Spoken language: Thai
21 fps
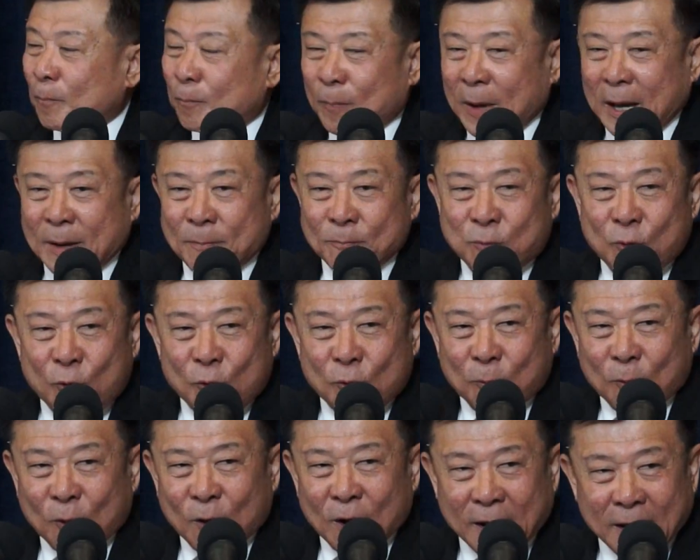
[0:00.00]
เป็นผู้
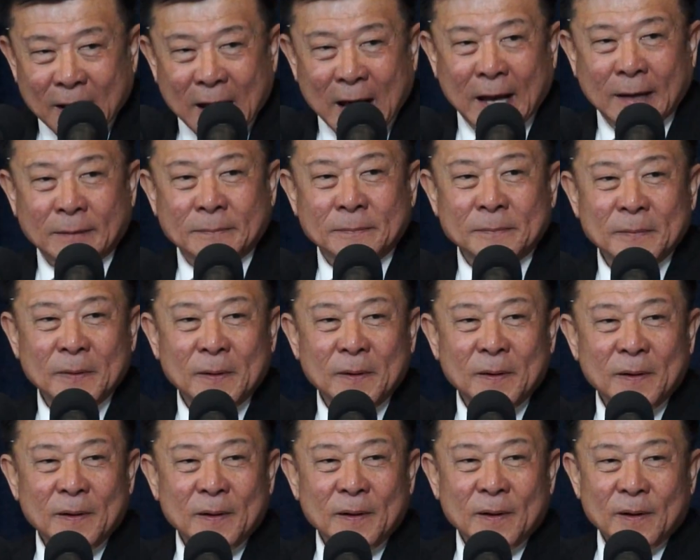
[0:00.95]
บริหาร
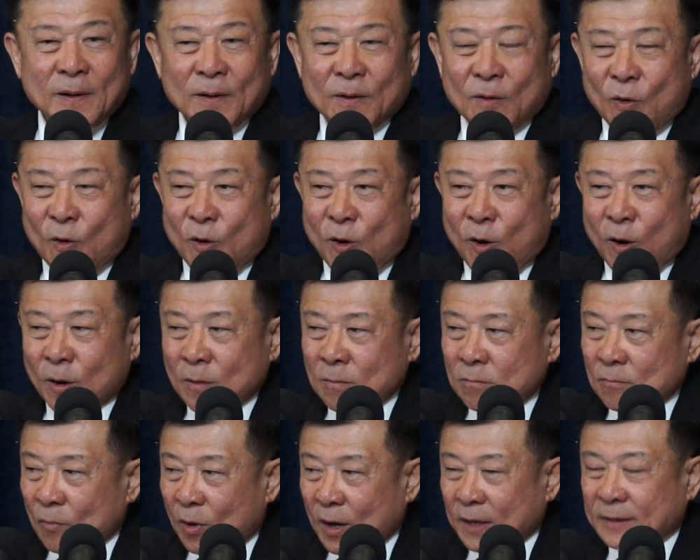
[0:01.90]
ของ
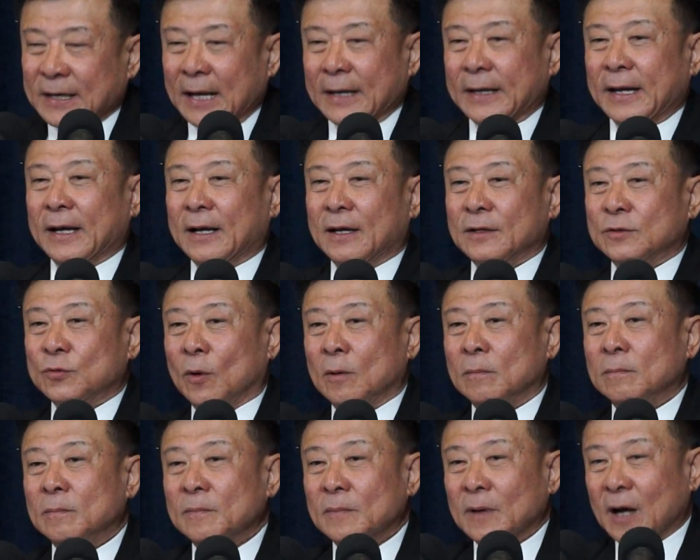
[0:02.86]
บริษัทเอกชน
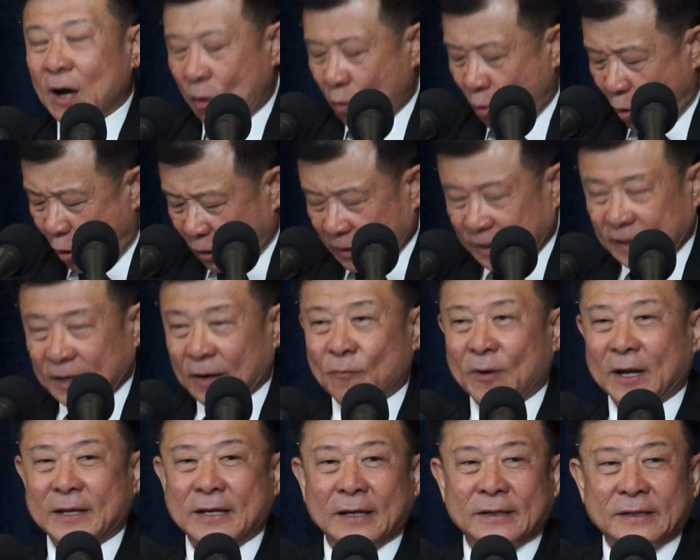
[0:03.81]
เขาก็เขียน
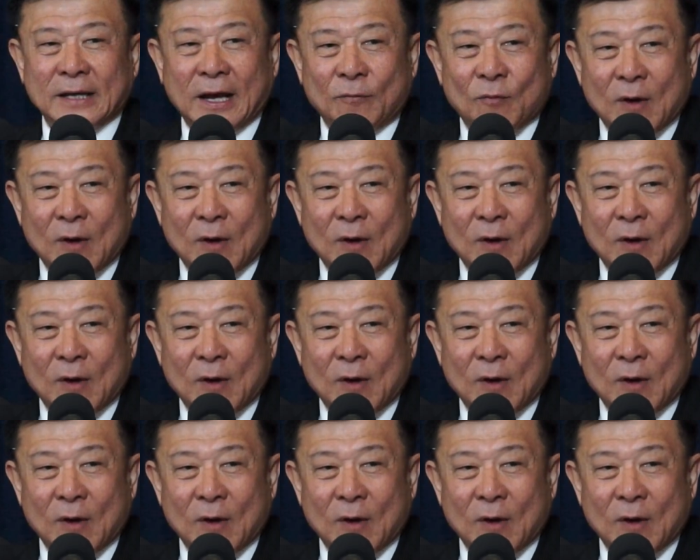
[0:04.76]
ไว้ชัดเจน